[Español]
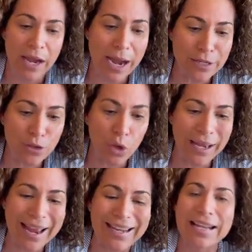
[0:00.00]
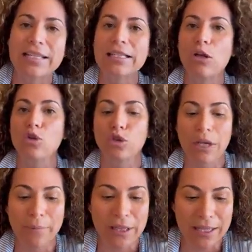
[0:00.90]
aviso que he realizado los
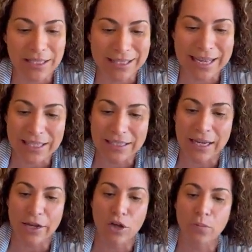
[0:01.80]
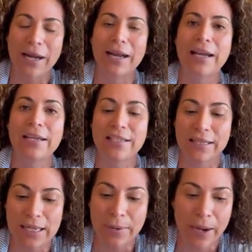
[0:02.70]
trámites necesarios para que la
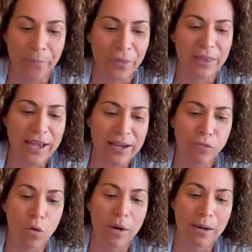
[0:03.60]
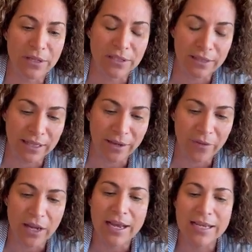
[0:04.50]
iniciativa de reforma que presenté
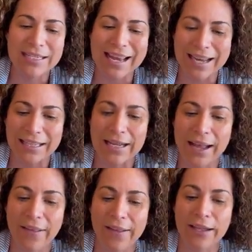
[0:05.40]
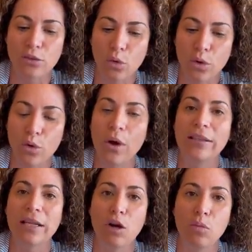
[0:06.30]
sea retirada del estudio
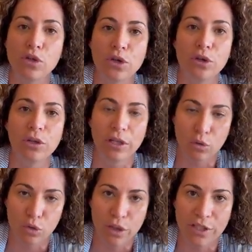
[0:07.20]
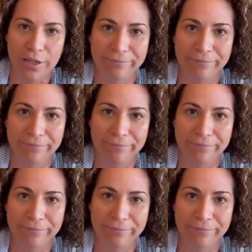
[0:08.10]
ante la Comisión de Justicia.